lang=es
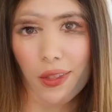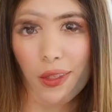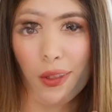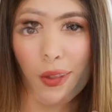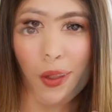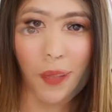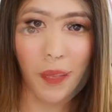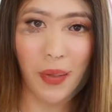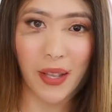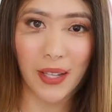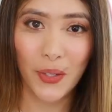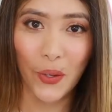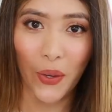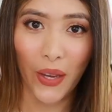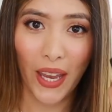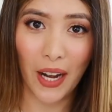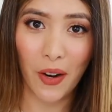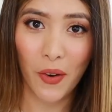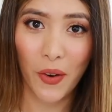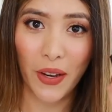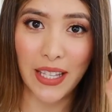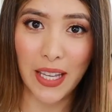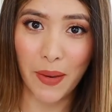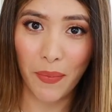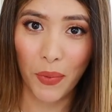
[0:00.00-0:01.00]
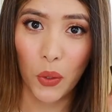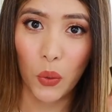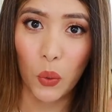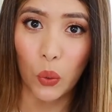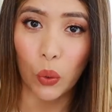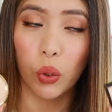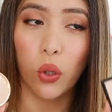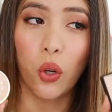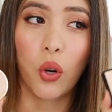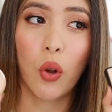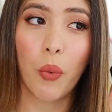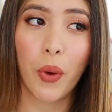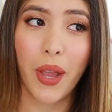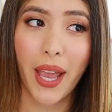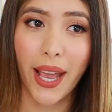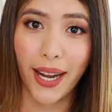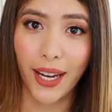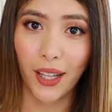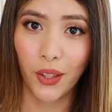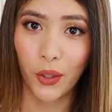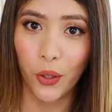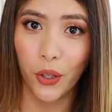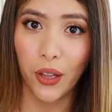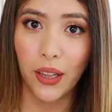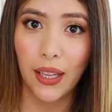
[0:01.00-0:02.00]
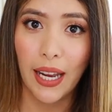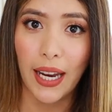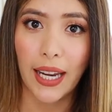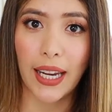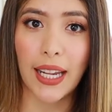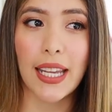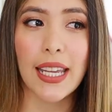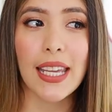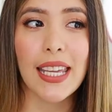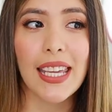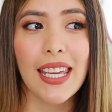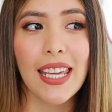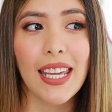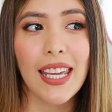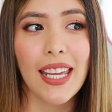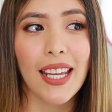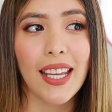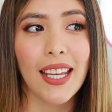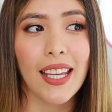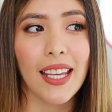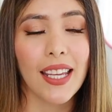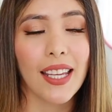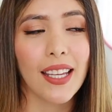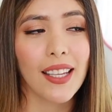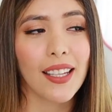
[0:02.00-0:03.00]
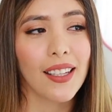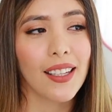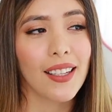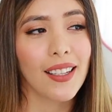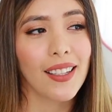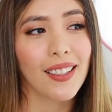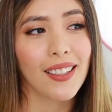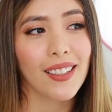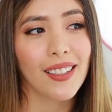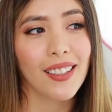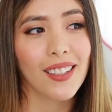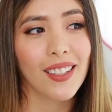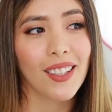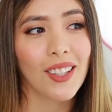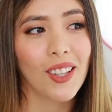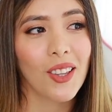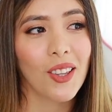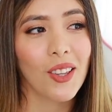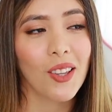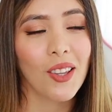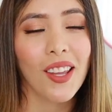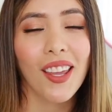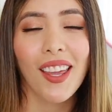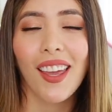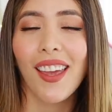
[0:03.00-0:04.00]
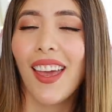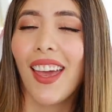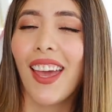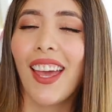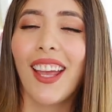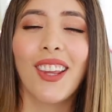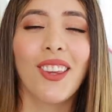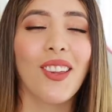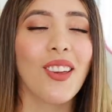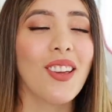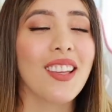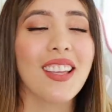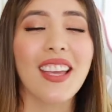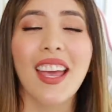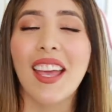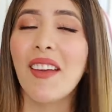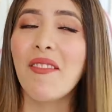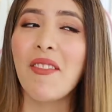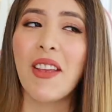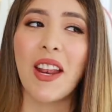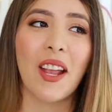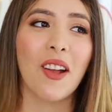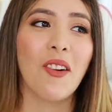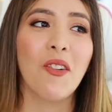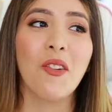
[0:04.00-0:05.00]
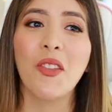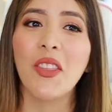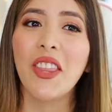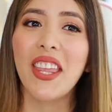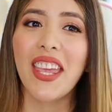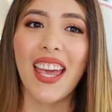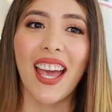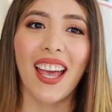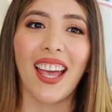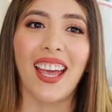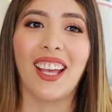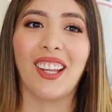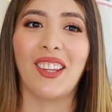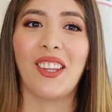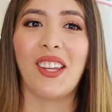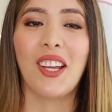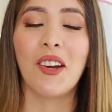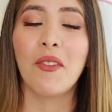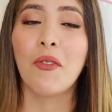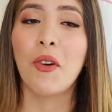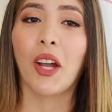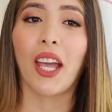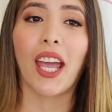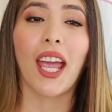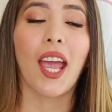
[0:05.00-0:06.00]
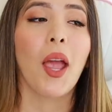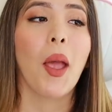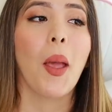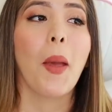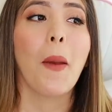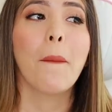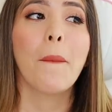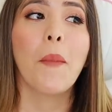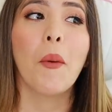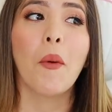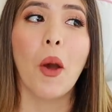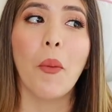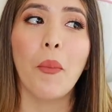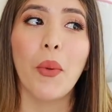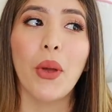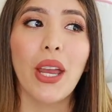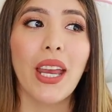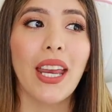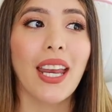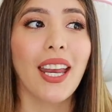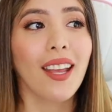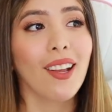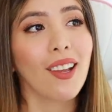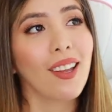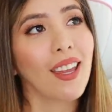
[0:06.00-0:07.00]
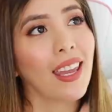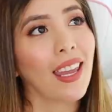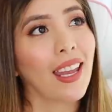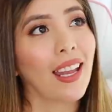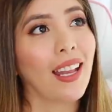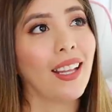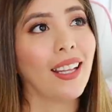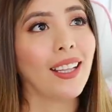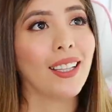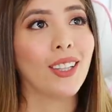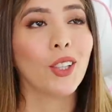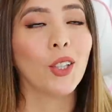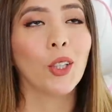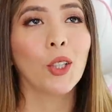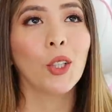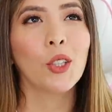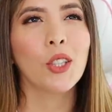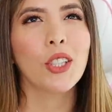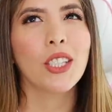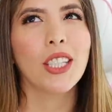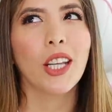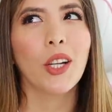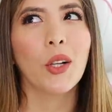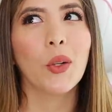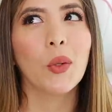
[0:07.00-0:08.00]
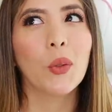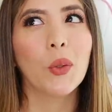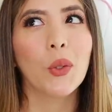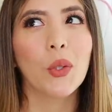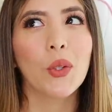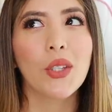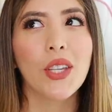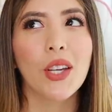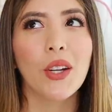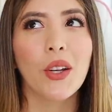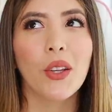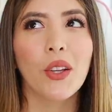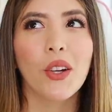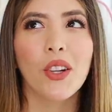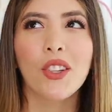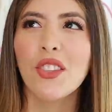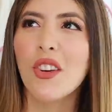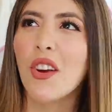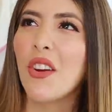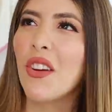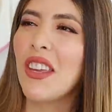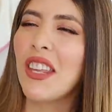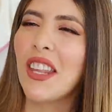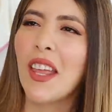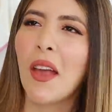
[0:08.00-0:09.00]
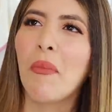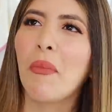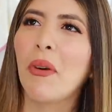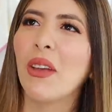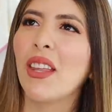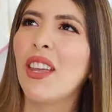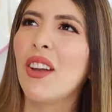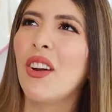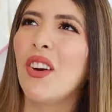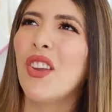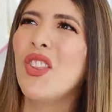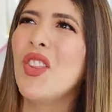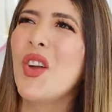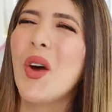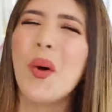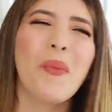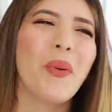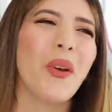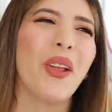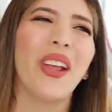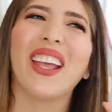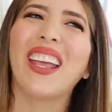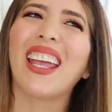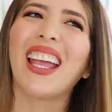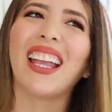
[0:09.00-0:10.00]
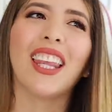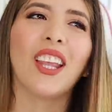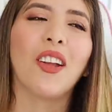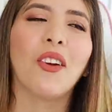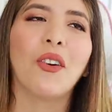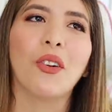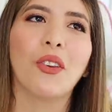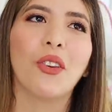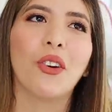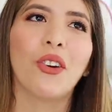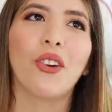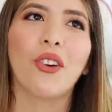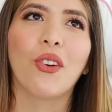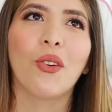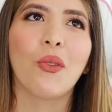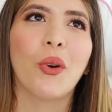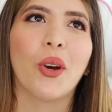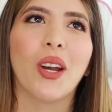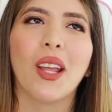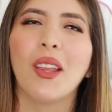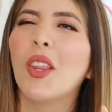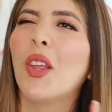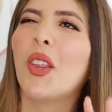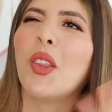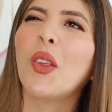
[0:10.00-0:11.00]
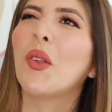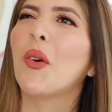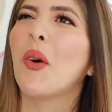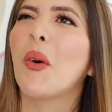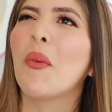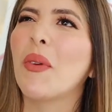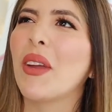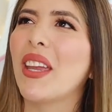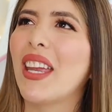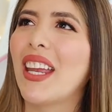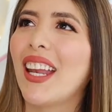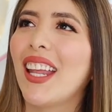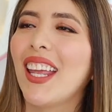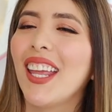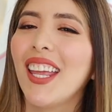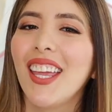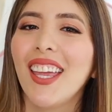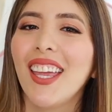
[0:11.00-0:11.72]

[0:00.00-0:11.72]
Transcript: No me pienso quedar con este producto, lo voy a retornar. Y eh, estoy, mire, un día estoy como que me voy a pedir el tono 0102 y después digo, no, pero es que ya tengo otros rubores. No, no, lo voy a pedir.